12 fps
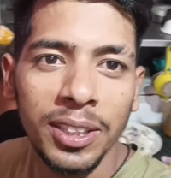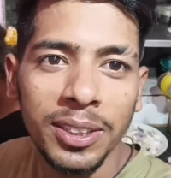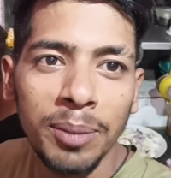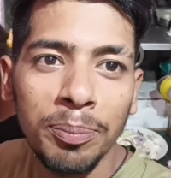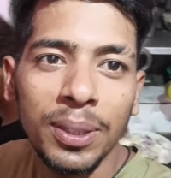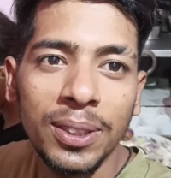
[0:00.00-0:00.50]
जगह
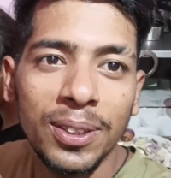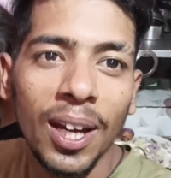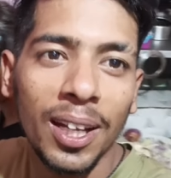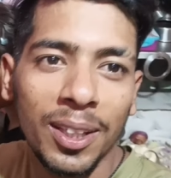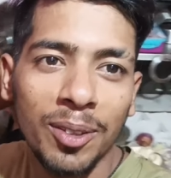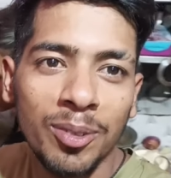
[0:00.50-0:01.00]
से पीस
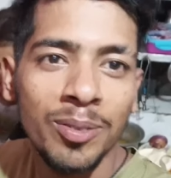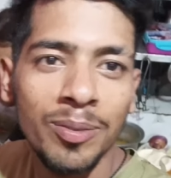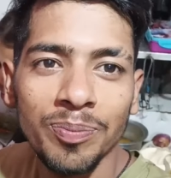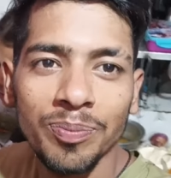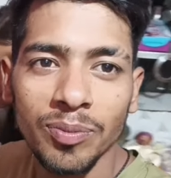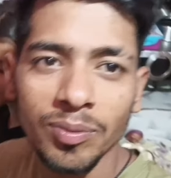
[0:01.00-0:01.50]
जाता हूँ
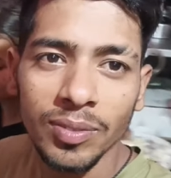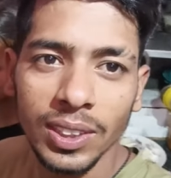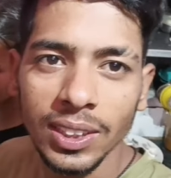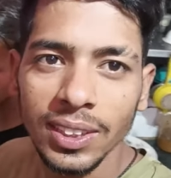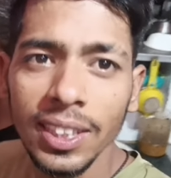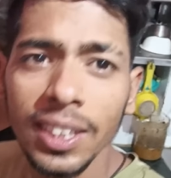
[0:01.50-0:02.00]
जल्दी
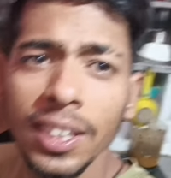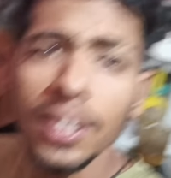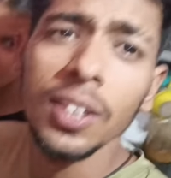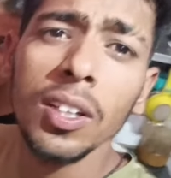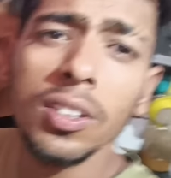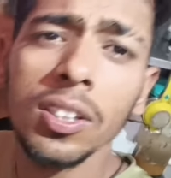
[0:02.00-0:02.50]
सेक जल गई तो